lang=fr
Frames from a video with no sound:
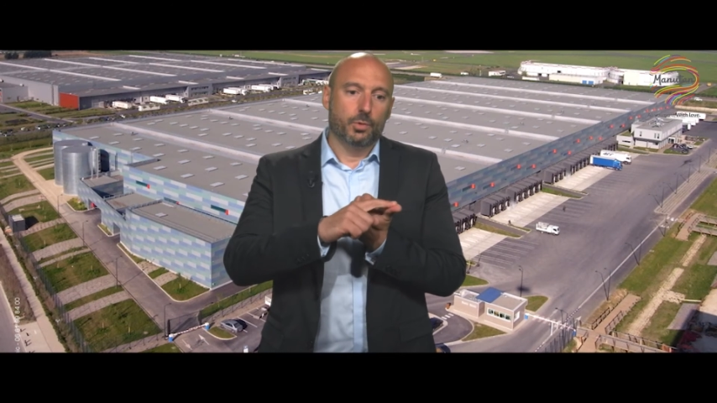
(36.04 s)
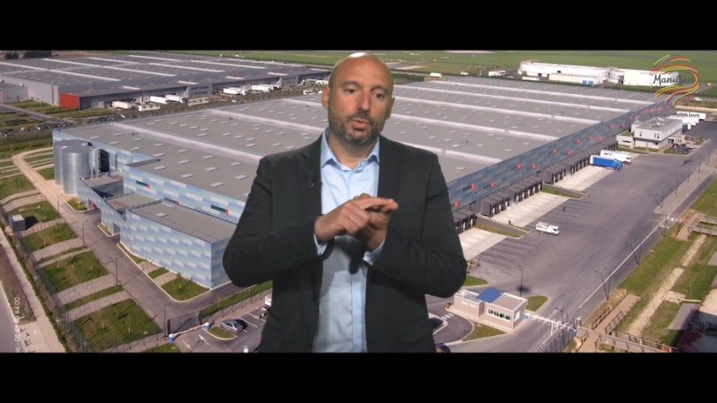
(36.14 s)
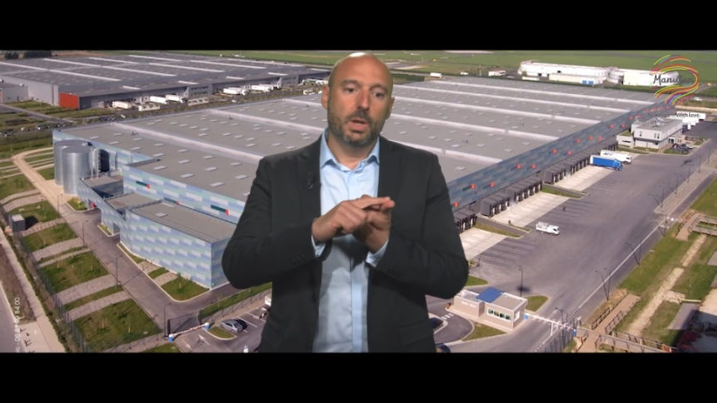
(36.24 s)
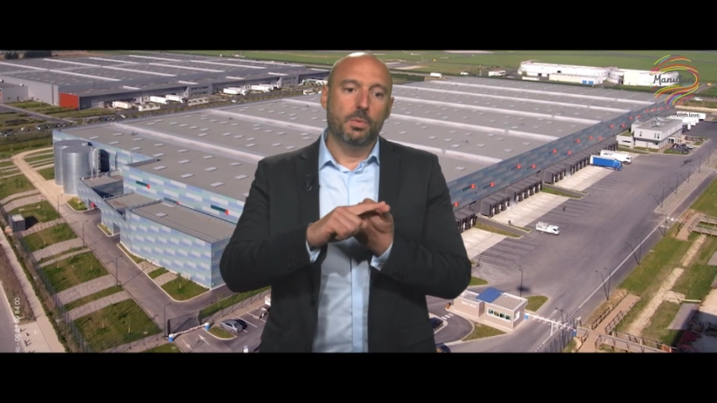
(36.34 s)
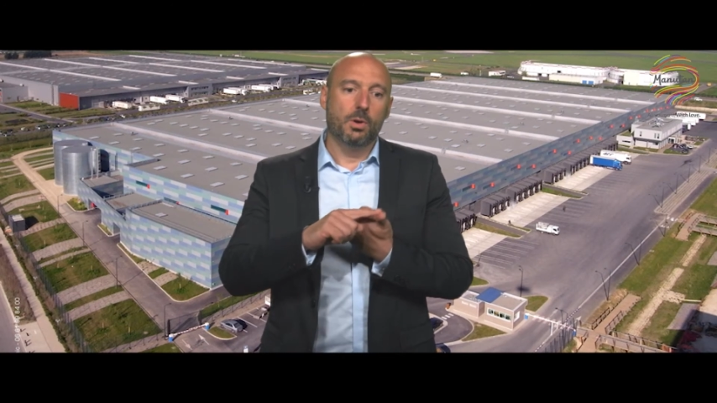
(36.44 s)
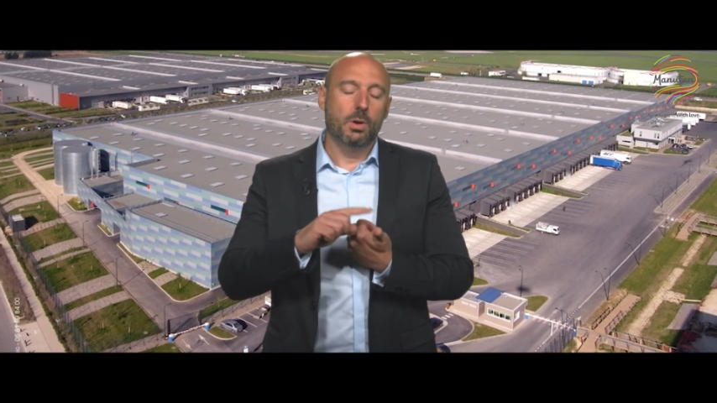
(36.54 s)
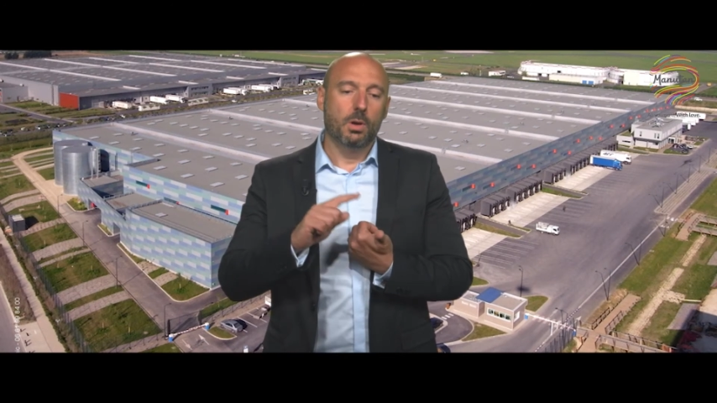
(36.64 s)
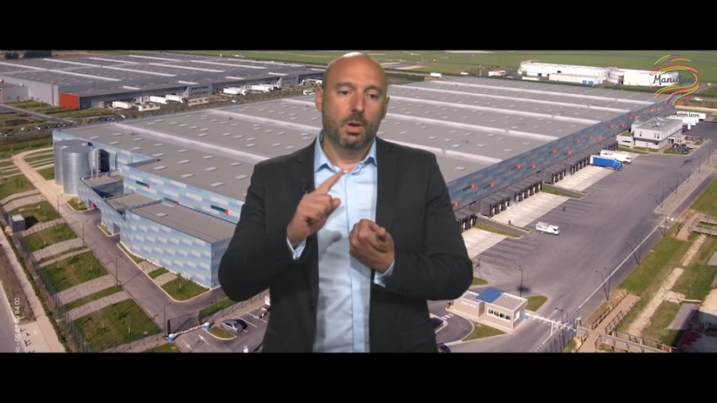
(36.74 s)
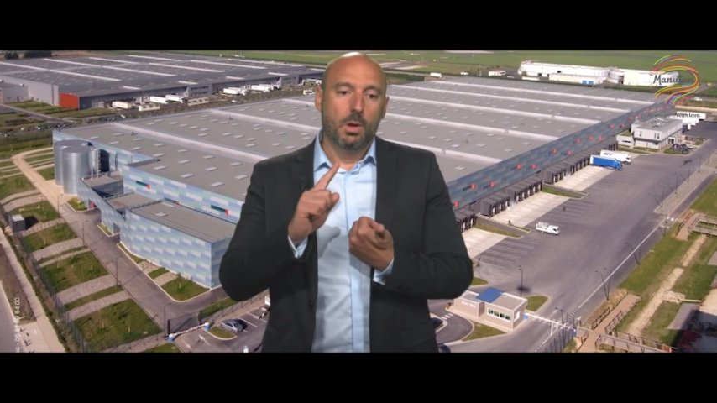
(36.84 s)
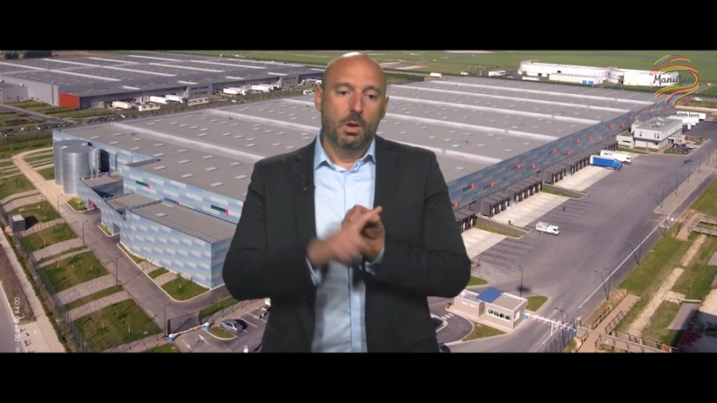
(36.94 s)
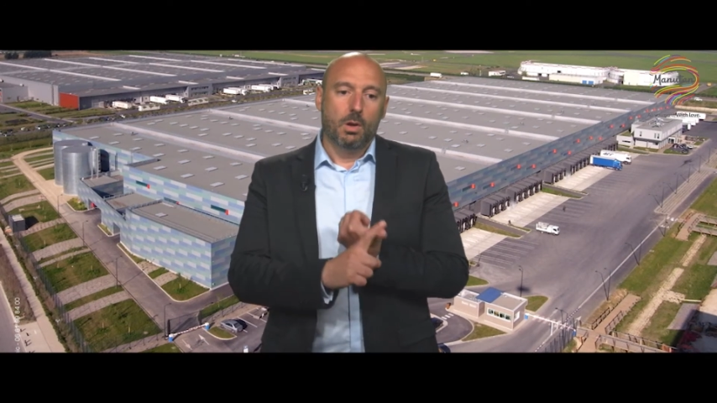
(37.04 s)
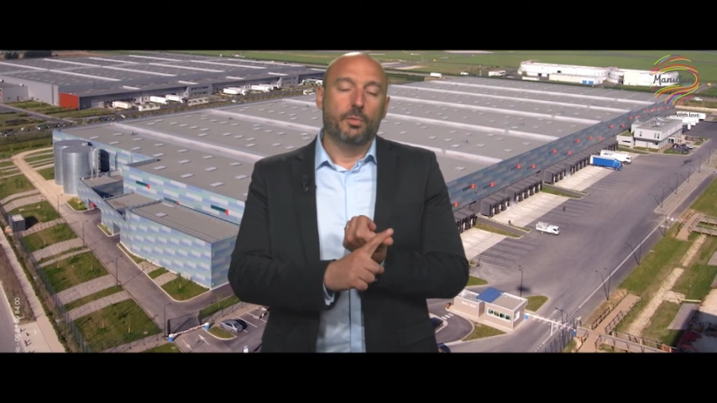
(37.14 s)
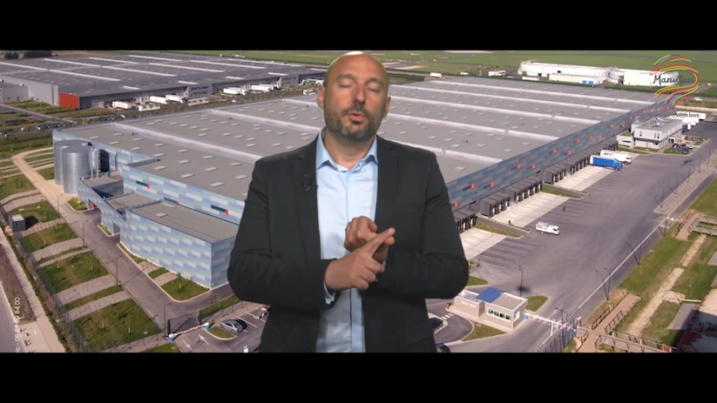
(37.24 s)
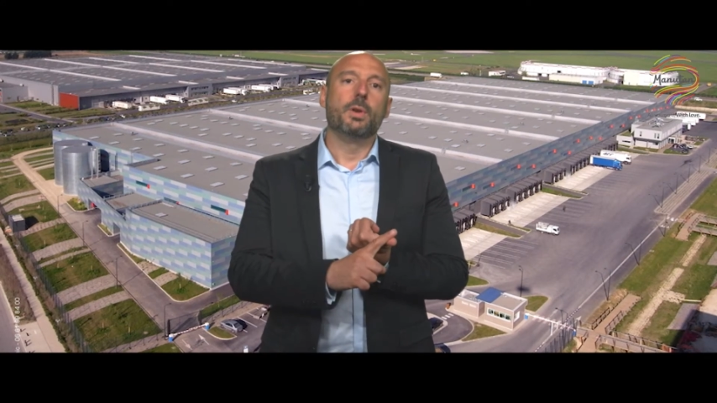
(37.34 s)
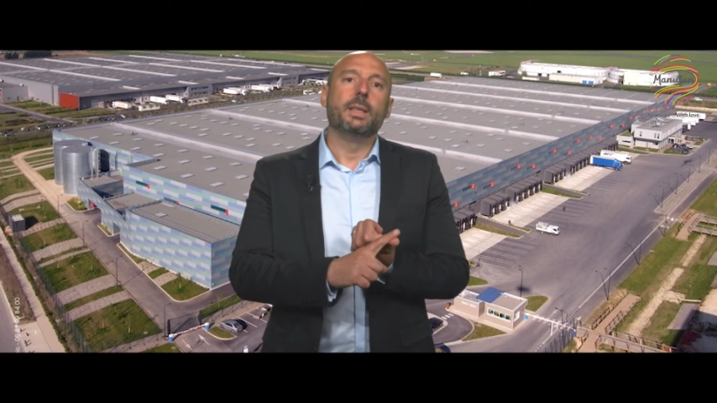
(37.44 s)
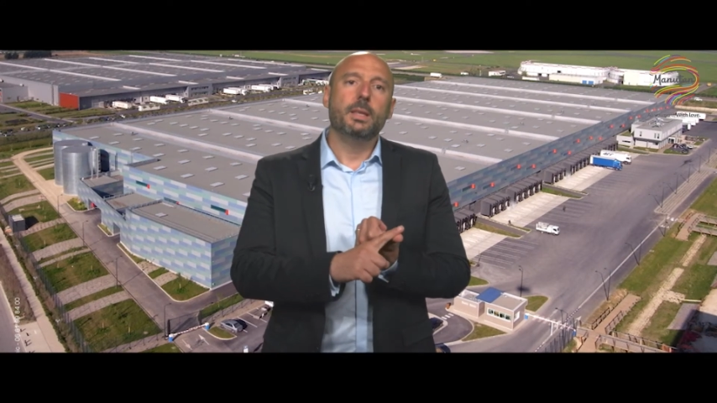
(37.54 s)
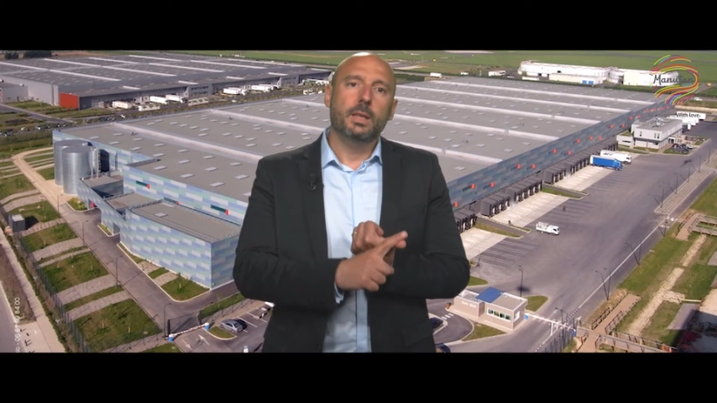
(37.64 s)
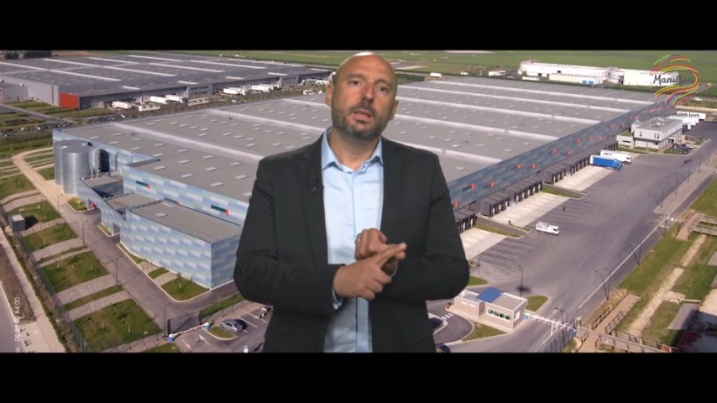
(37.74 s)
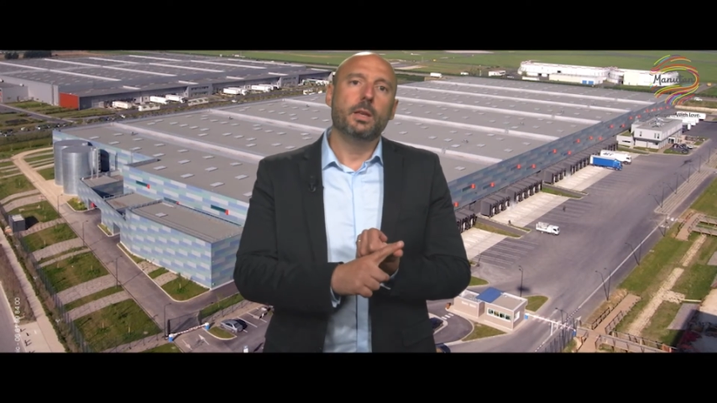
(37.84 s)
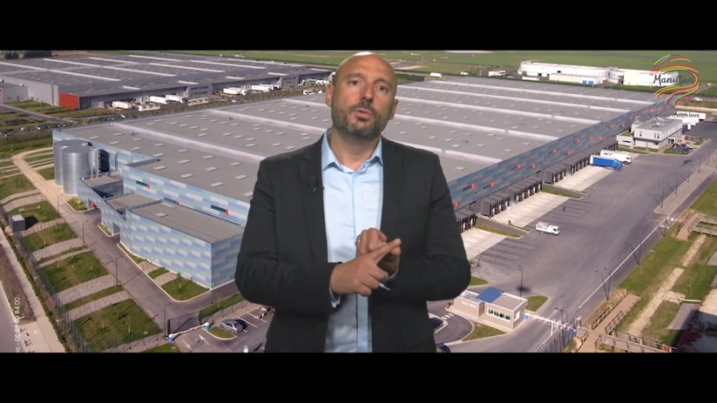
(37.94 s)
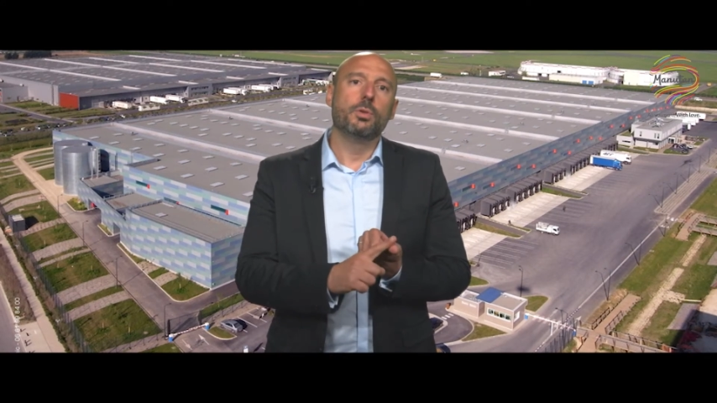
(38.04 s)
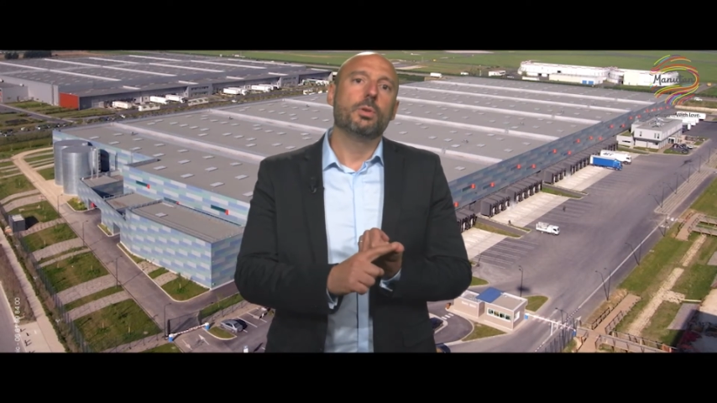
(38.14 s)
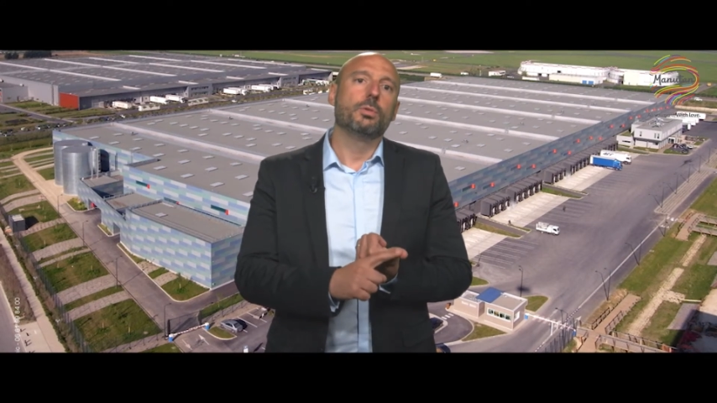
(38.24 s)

tout d'abord en faisant un état des lieux